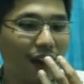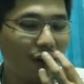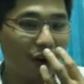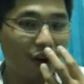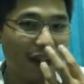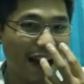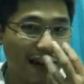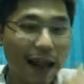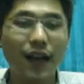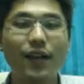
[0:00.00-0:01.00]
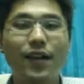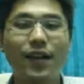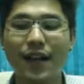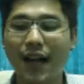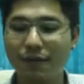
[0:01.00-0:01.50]
แอลกอฮอล์แน่นๆเลย
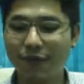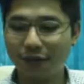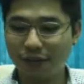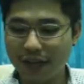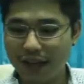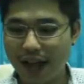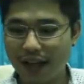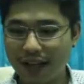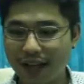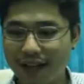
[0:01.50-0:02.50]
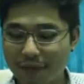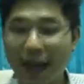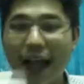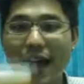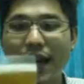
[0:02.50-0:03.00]
นะครับแต่ตัวนี้เนี่ยดื่ม
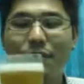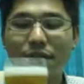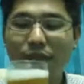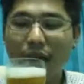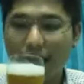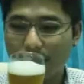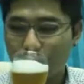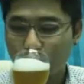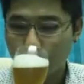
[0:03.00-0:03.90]
ง่ายนะครับดื่มง่าย